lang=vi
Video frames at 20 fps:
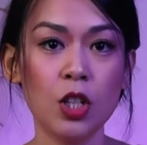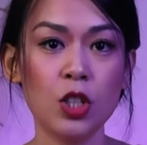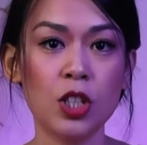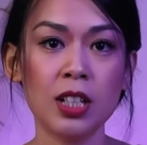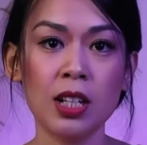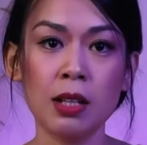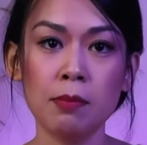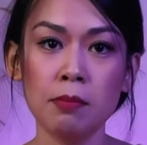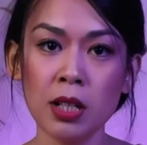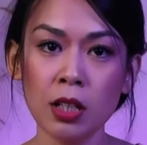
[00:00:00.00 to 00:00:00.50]

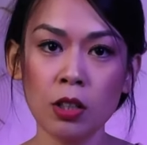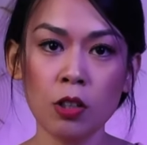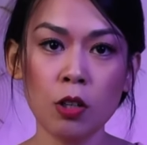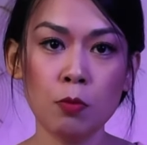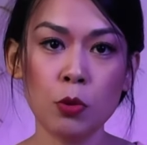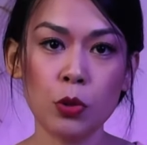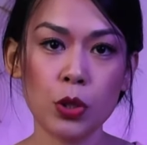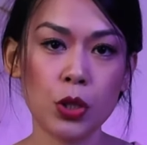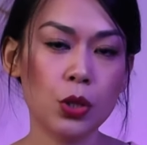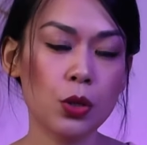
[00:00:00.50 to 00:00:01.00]
Jennie biết
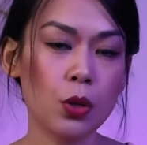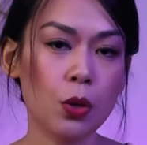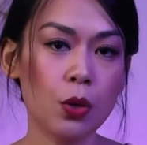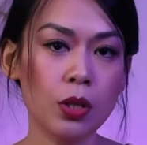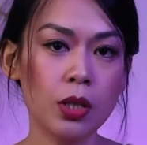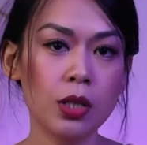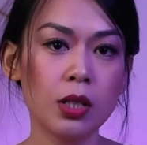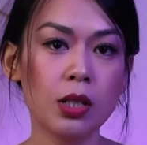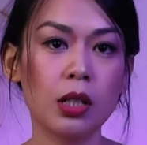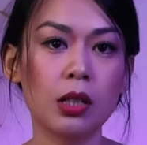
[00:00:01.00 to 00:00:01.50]
có một số
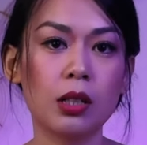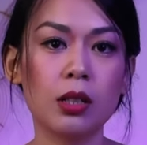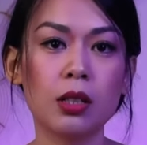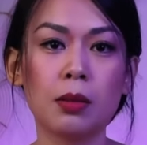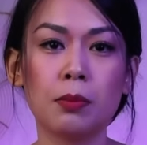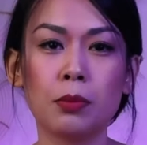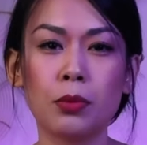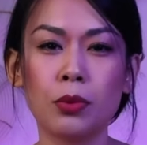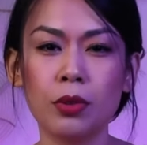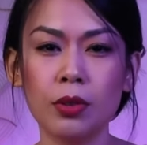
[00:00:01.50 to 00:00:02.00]
người
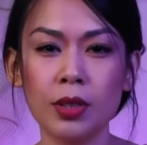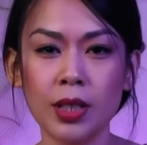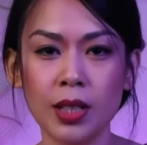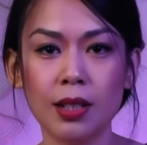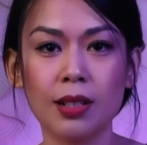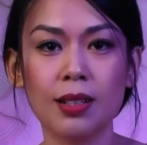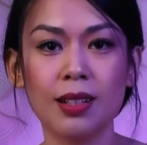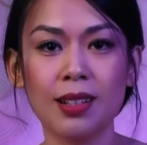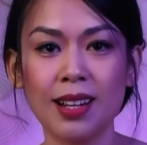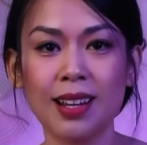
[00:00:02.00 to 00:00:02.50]
thường muốn
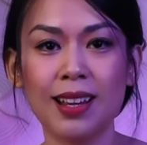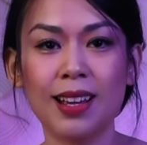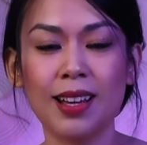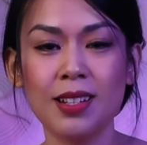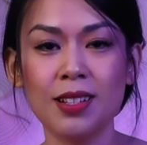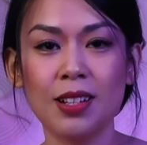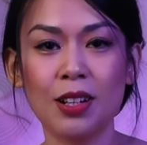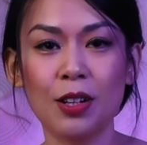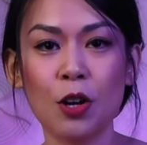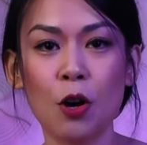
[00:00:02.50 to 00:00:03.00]
dịch
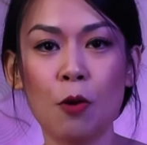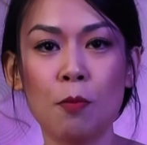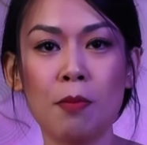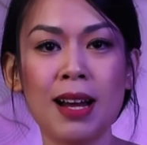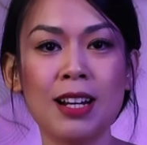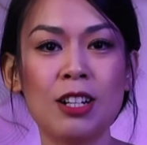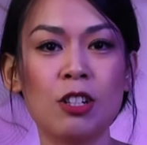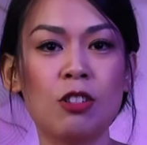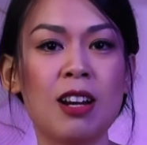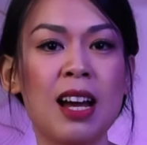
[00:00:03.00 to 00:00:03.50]
nghĩa những câu
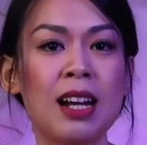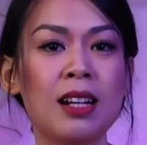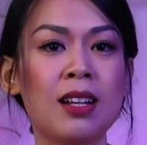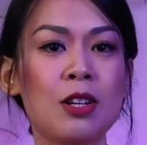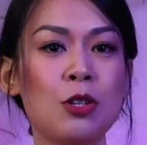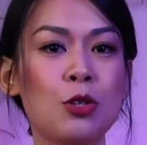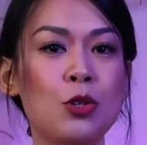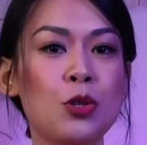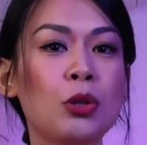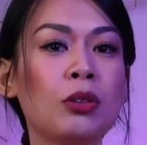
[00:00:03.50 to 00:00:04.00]
mantra
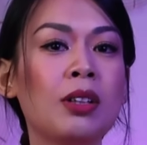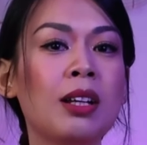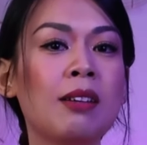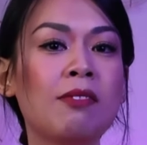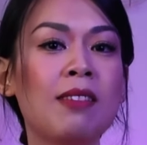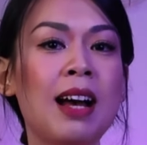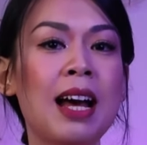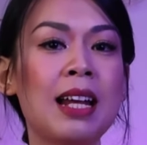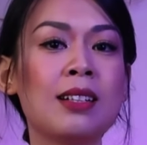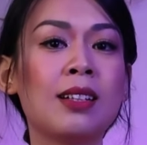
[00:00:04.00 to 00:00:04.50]
thần chú
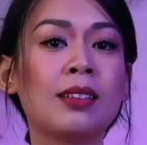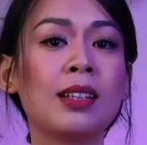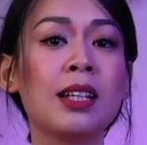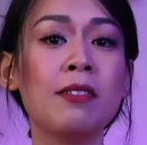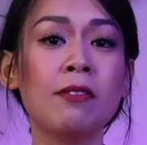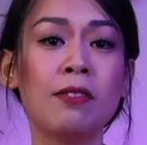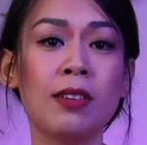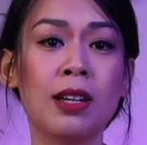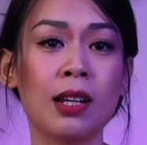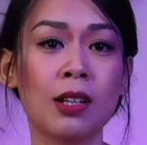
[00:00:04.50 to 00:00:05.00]
tiếng Phạn ra
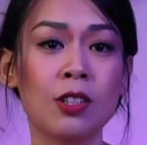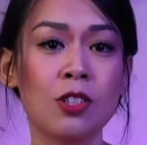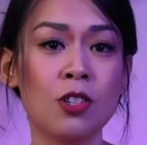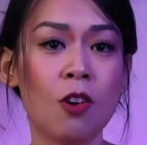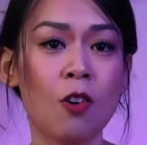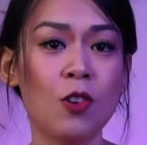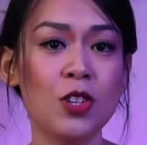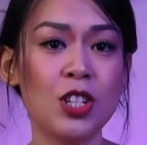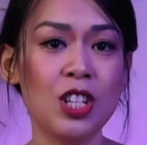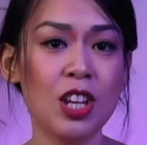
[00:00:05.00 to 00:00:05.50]
tiếng Việt
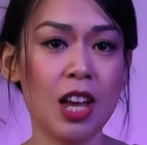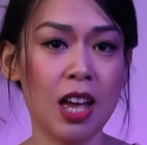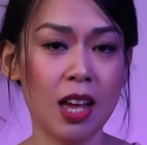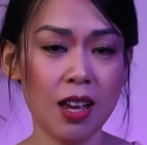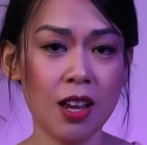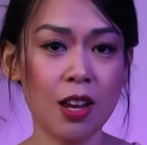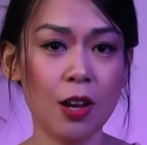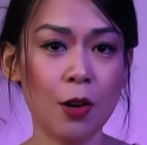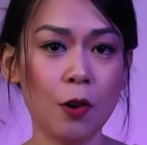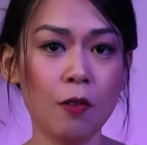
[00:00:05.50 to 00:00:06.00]
cho
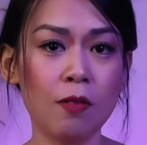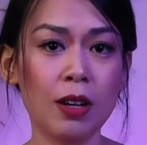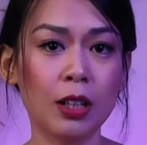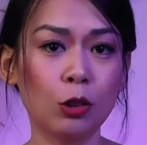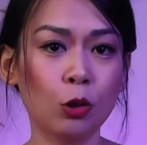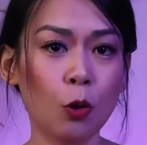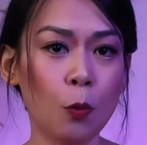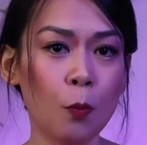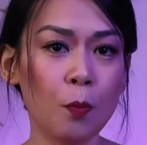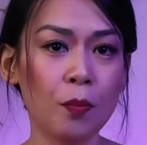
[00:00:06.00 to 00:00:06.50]
dễ hiểu, và
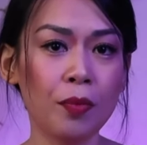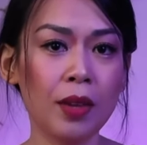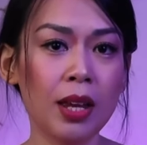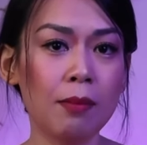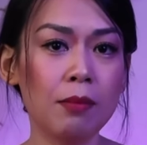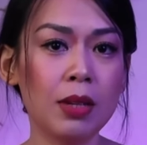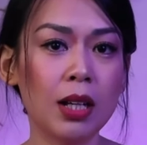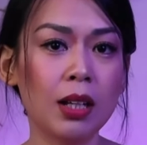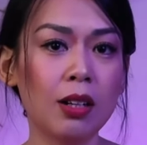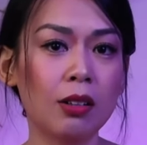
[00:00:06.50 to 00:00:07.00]
tụng
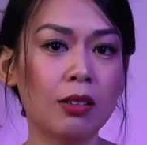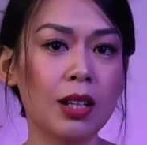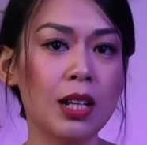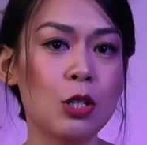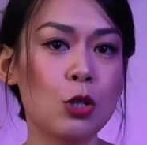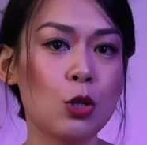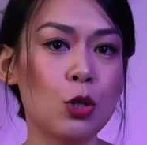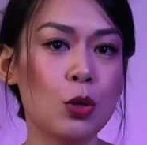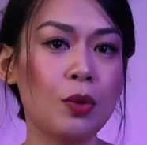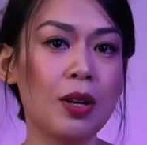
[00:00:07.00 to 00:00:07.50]
niệm những câu
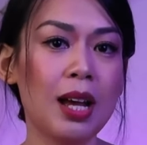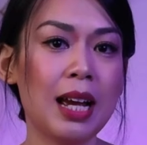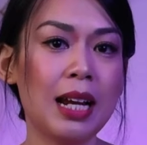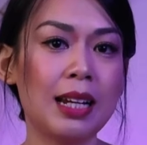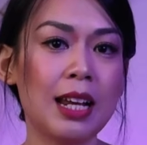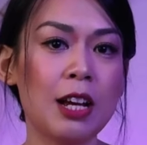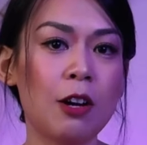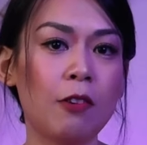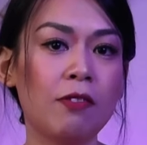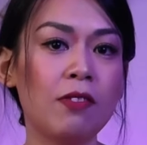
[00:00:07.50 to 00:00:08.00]
thần chú này
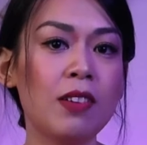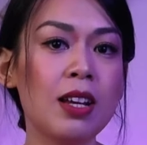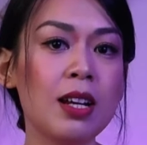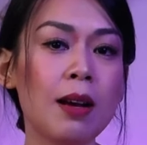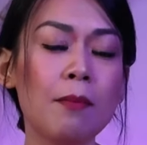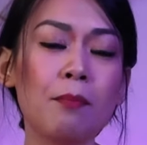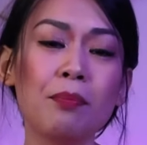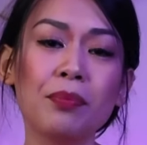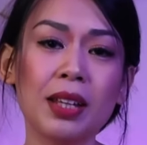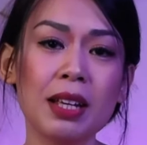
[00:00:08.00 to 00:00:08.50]
theo phiên
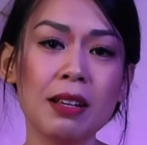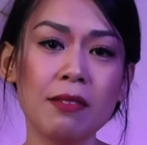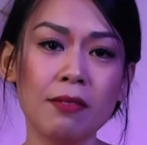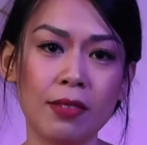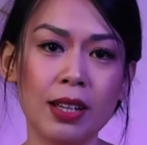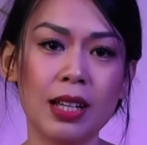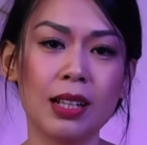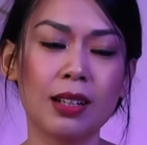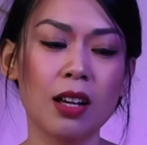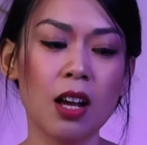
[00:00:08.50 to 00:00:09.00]
âm tiếng
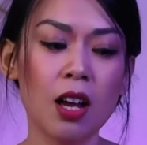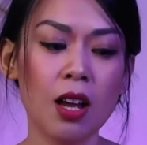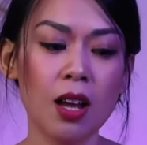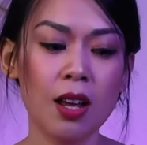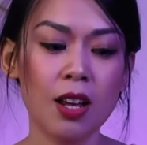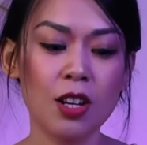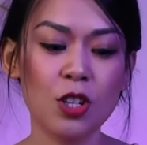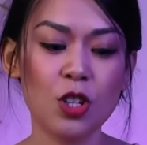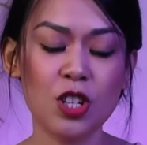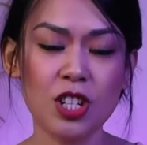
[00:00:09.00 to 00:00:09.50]
Việt
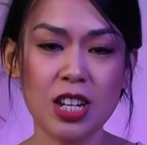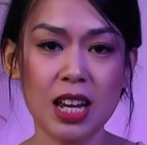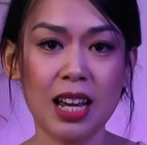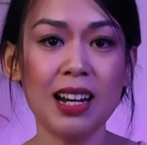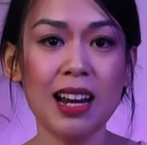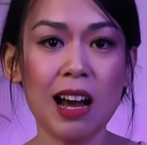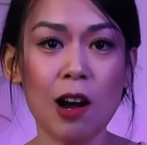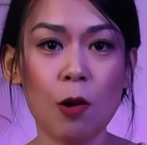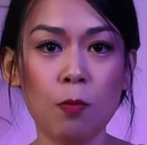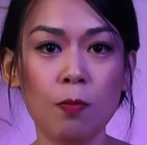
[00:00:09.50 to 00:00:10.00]
cho
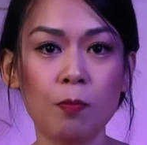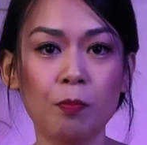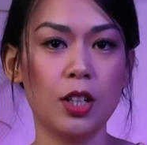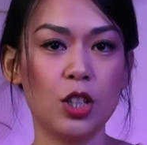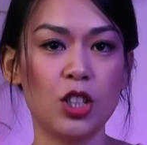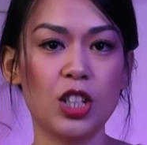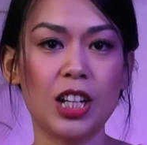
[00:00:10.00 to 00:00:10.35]
dễ đọc.